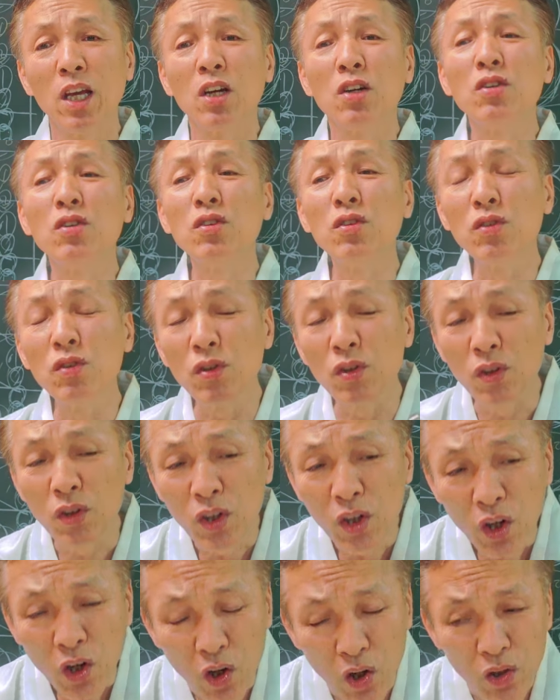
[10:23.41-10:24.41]
그리고
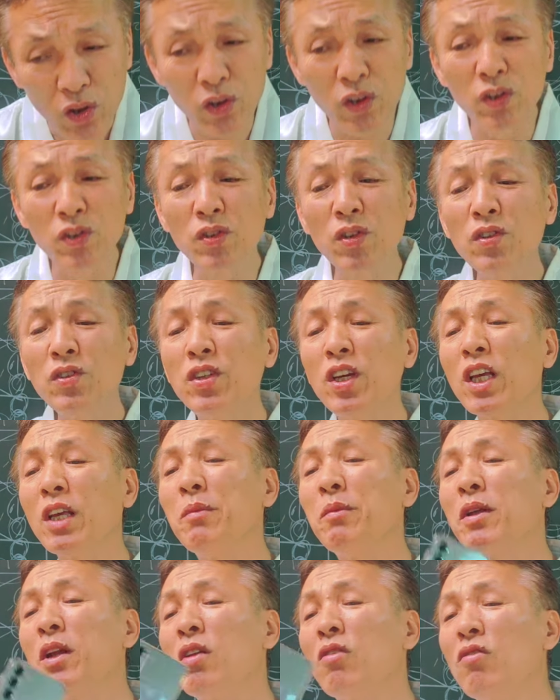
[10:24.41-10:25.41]
어떤
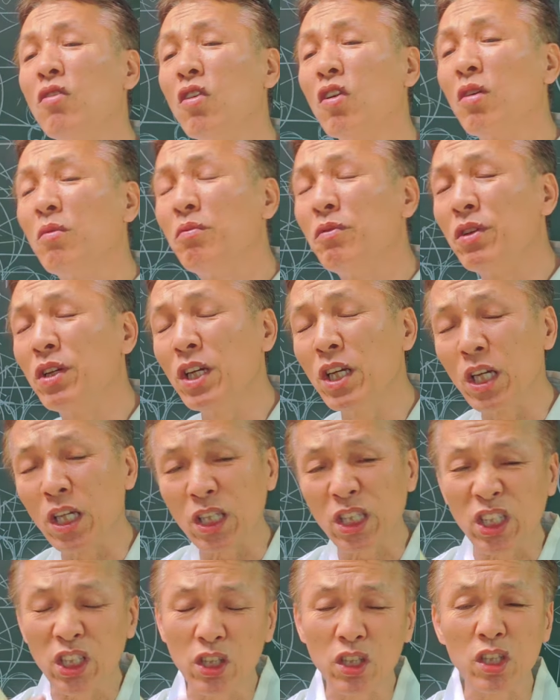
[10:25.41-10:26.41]
선생님이라도
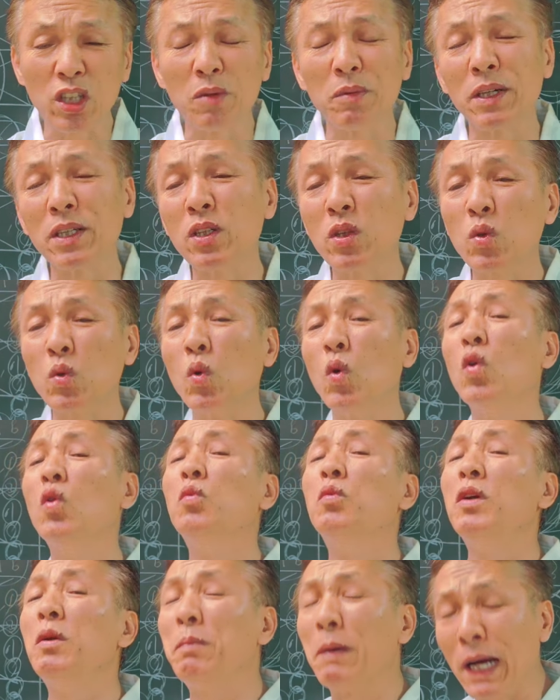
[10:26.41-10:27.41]
여러분들이 직접 와서
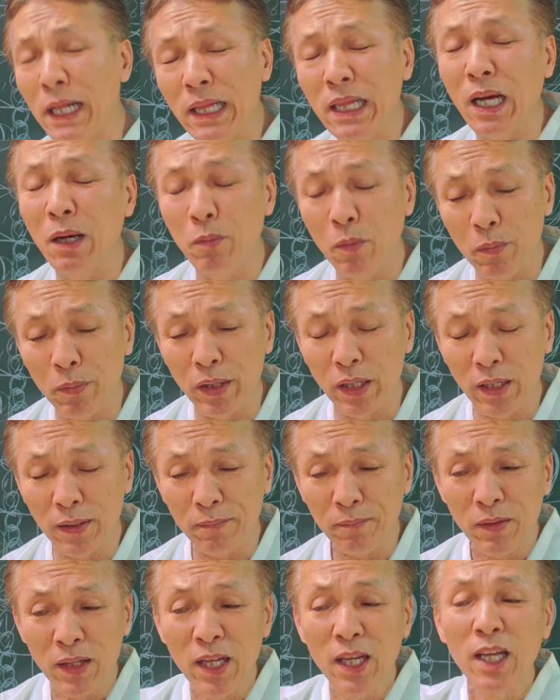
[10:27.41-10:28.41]
도움을 받다 보면은
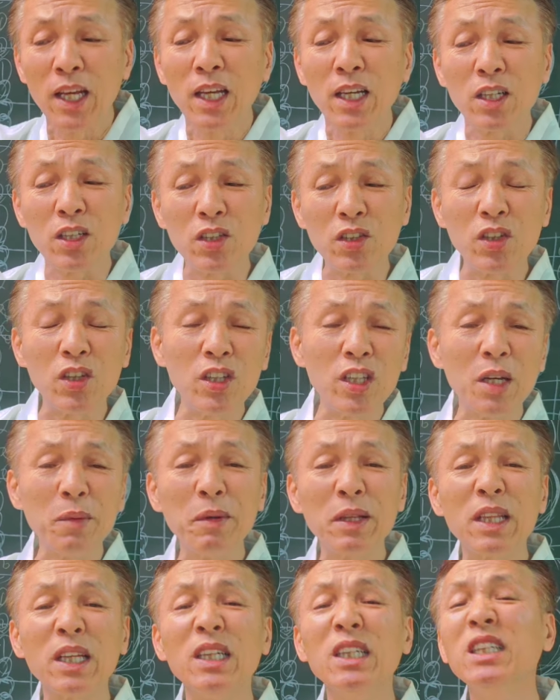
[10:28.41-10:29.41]
그
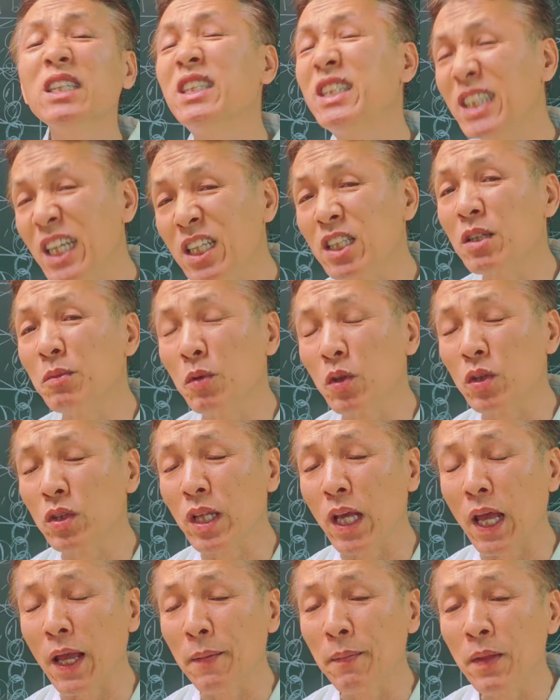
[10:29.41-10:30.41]
선생님한테 의지해서
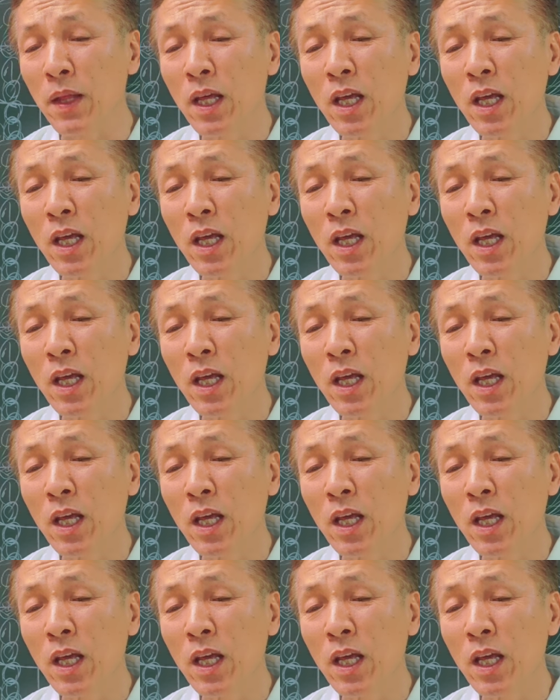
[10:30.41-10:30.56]
못해.